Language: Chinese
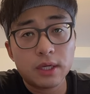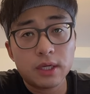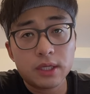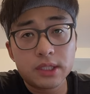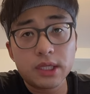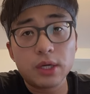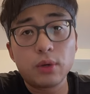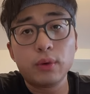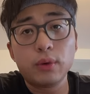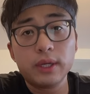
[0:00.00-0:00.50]

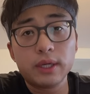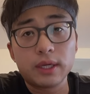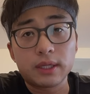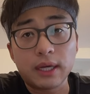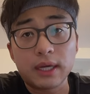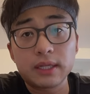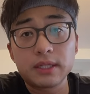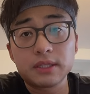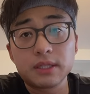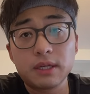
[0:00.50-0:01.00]
谢辉呢，
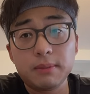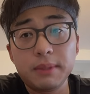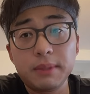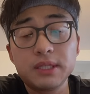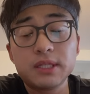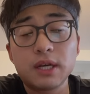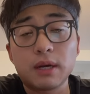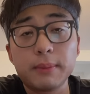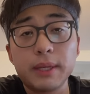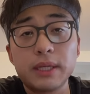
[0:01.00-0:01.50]
他的这个
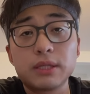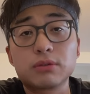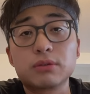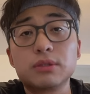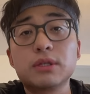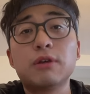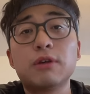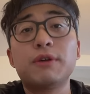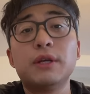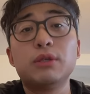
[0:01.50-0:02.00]
名场面就
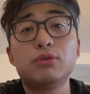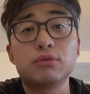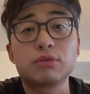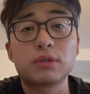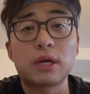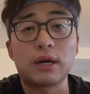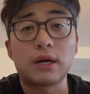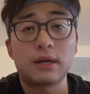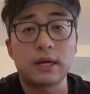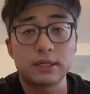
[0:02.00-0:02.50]
是在饭局
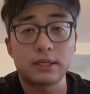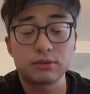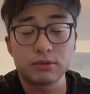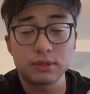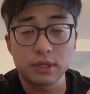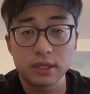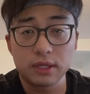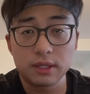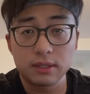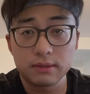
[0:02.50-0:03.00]
上啊，就
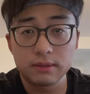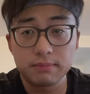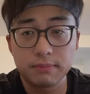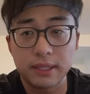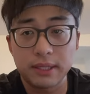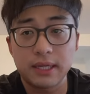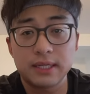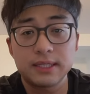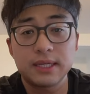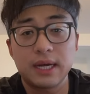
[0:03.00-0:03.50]
那个
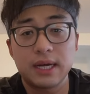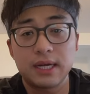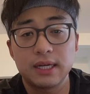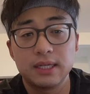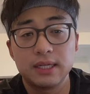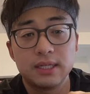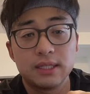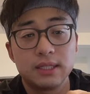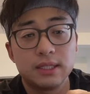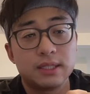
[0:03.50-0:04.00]
被大家，
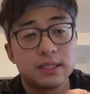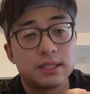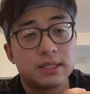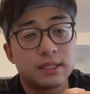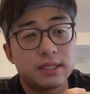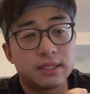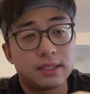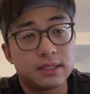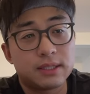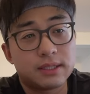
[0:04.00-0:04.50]

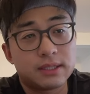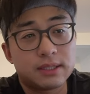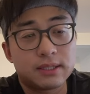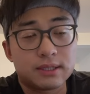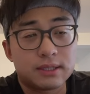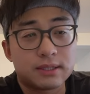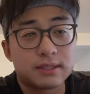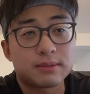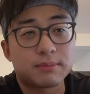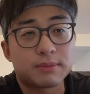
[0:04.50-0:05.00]

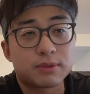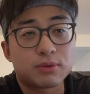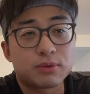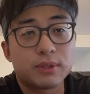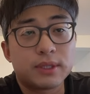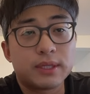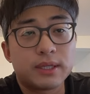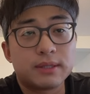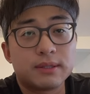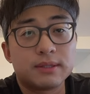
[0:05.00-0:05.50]
呃，怎么
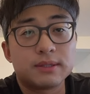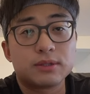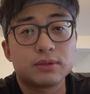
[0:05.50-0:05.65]
说呢？